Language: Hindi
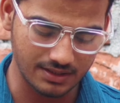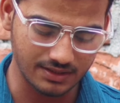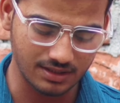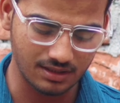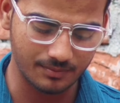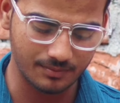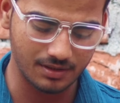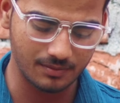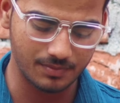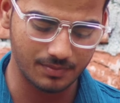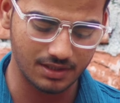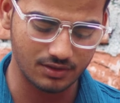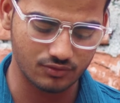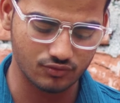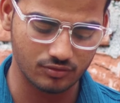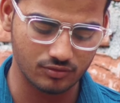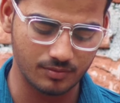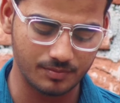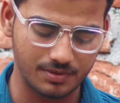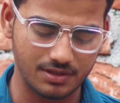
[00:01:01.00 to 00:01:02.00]
सिंपल आ जाना अपने
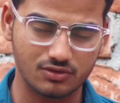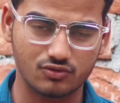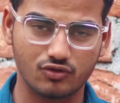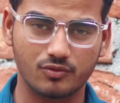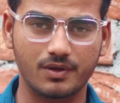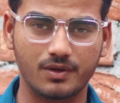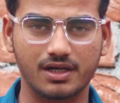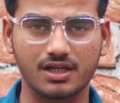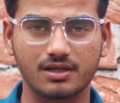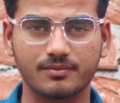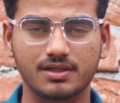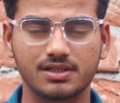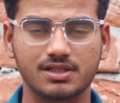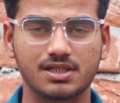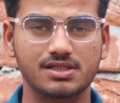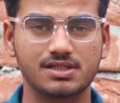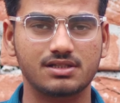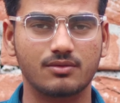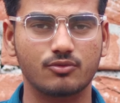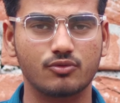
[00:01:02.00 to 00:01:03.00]
प्ले स्टोर में प्ले स्टोर में आने के
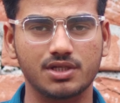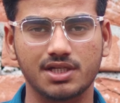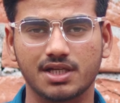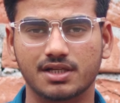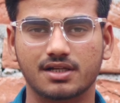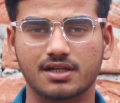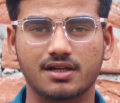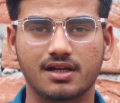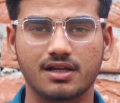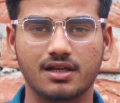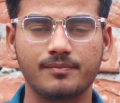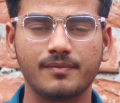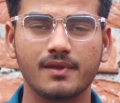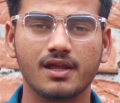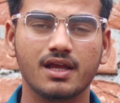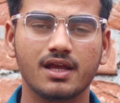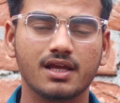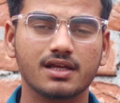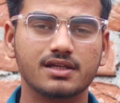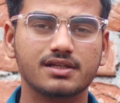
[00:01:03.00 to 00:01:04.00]
बाद ये चीज़ आपको क्लियर करना
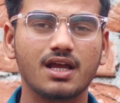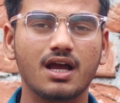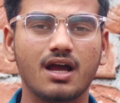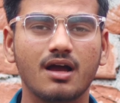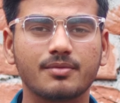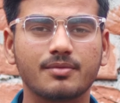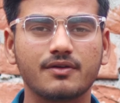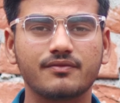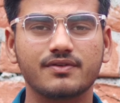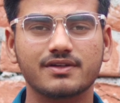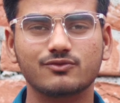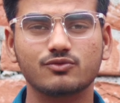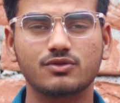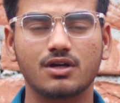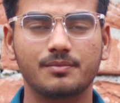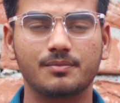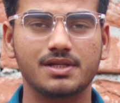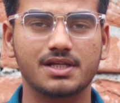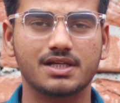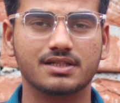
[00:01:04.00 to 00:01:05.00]
है क्या आपका
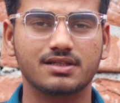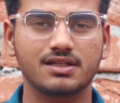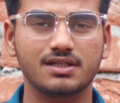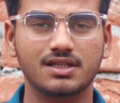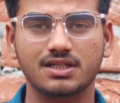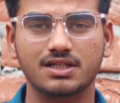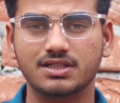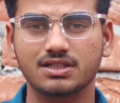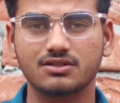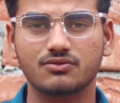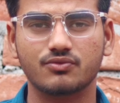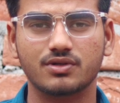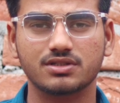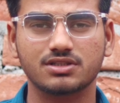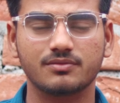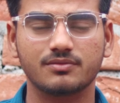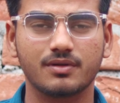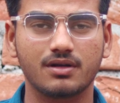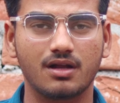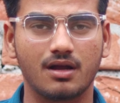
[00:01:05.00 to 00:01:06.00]
फेसबुक एप्लीकेशन लेटेस्ट
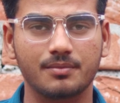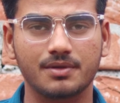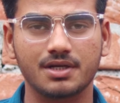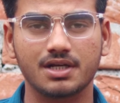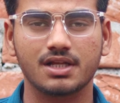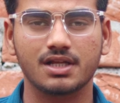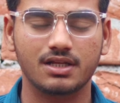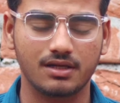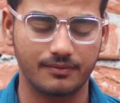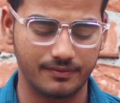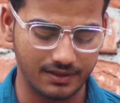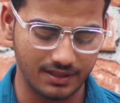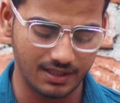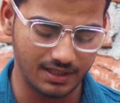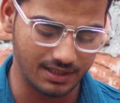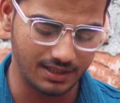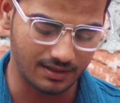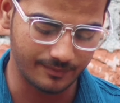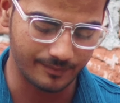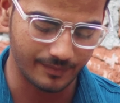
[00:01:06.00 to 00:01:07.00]
वर्जन पर अपडेट है या
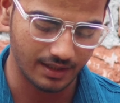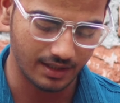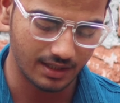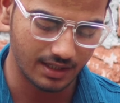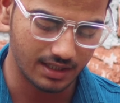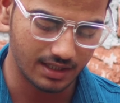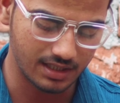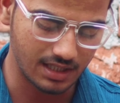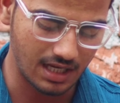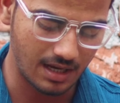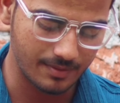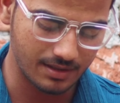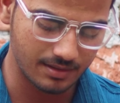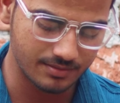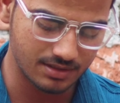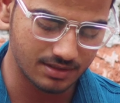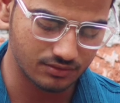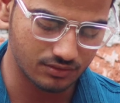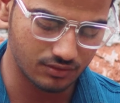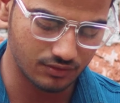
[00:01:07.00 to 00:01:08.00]
फिर नहीं है
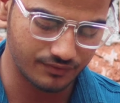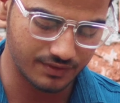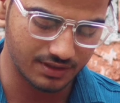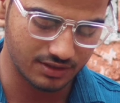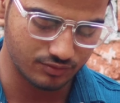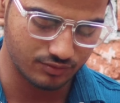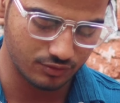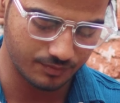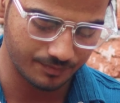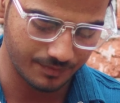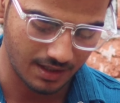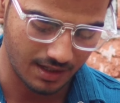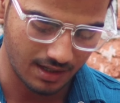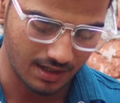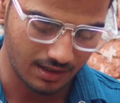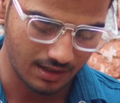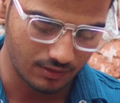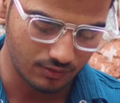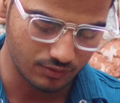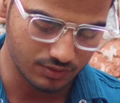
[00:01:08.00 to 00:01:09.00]
यहाँ पर आप सर्च करो फेसबुक
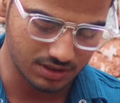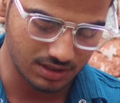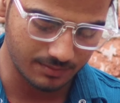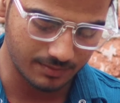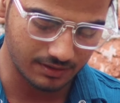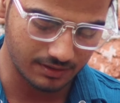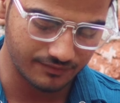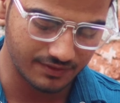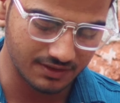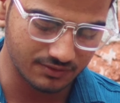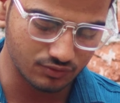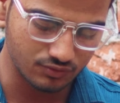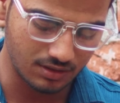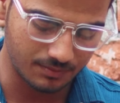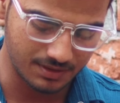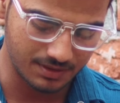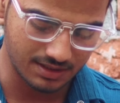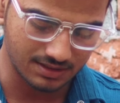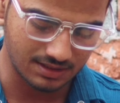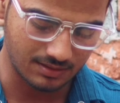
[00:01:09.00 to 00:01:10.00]
उसके बाद
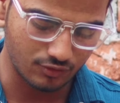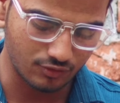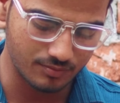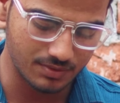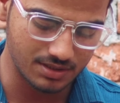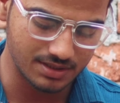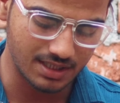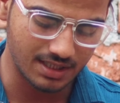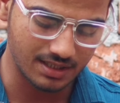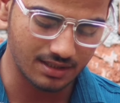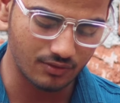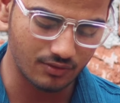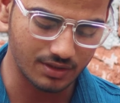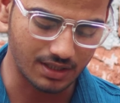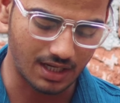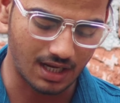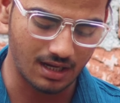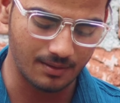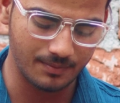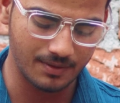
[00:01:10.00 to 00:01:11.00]
फेसबुक एप्लीकेशन आपको मिल
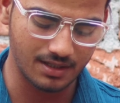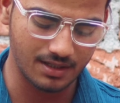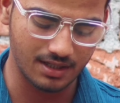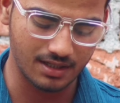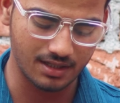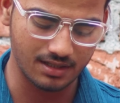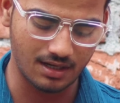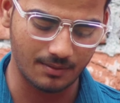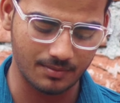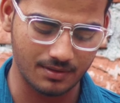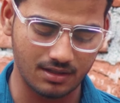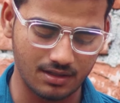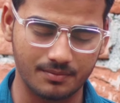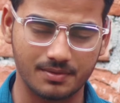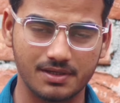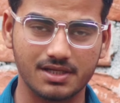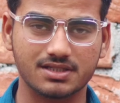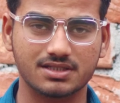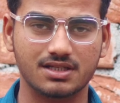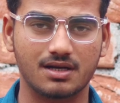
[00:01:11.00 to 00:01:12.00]
जाएगा और यहाँ पर अगर
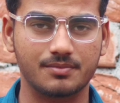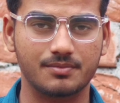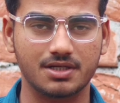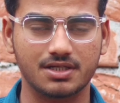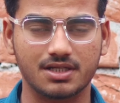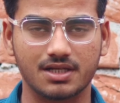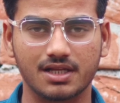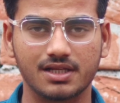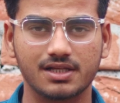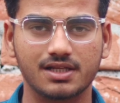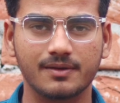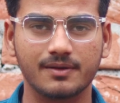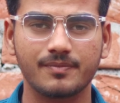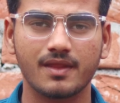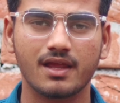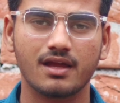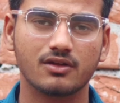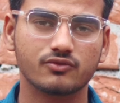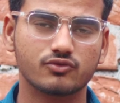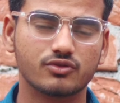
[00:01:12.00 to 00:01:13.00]
आपका एप्लीकेशन अपडेट नहीं
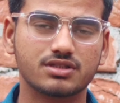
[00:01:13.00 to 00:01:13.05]
है